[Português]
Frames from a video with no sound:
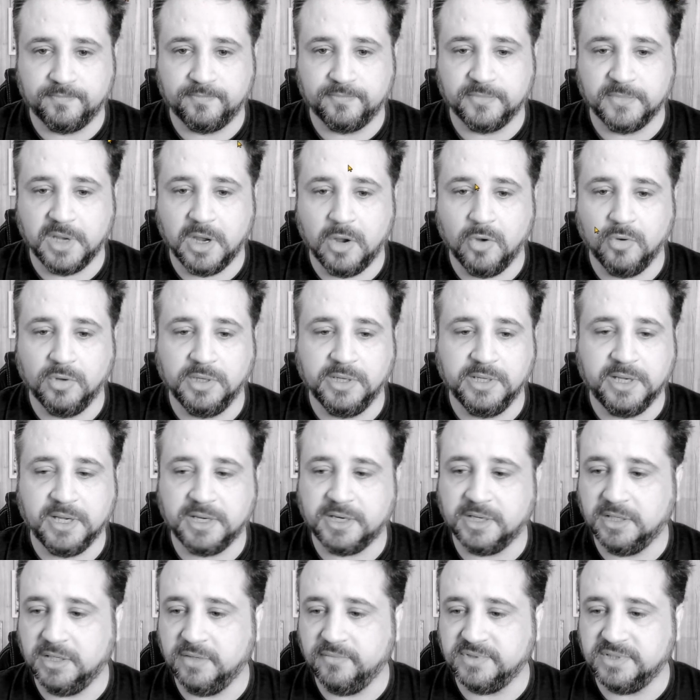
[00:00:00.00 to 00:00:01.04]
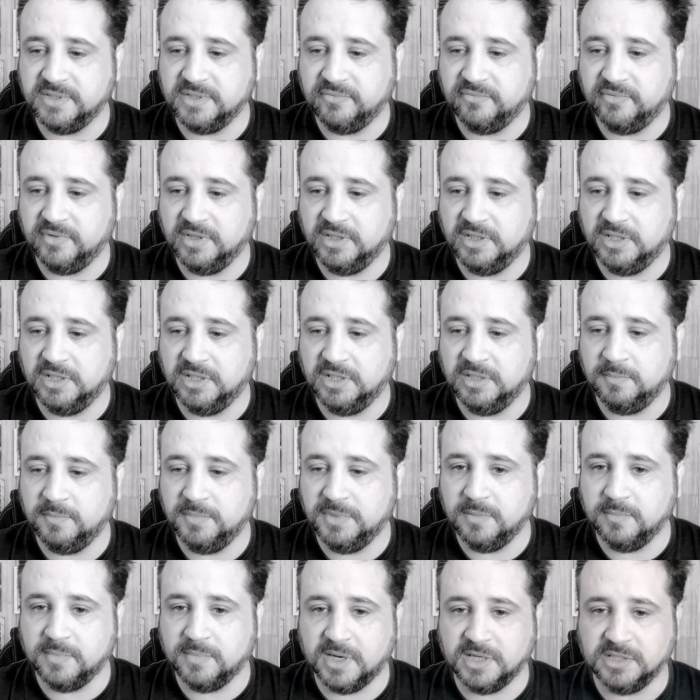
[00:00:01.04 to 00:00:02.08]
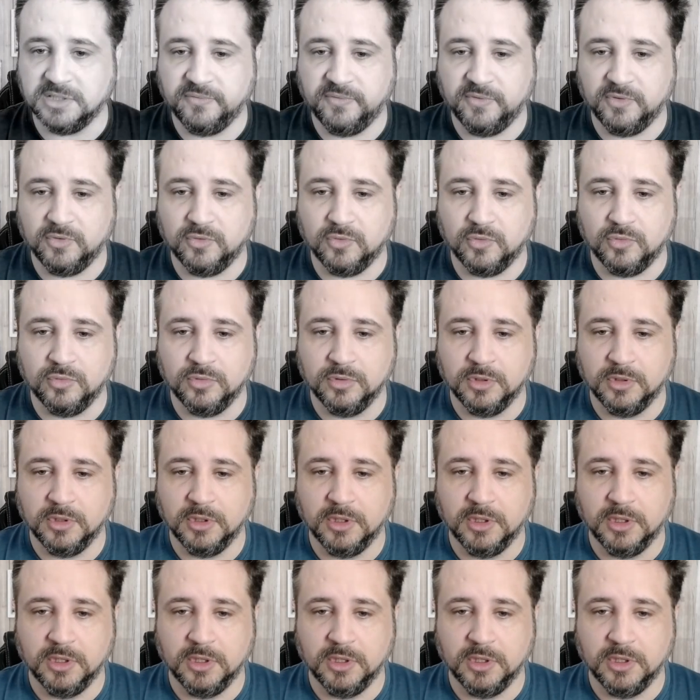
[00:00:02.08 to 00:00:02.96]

Ao clicar aqui você vê que minha imagem ficou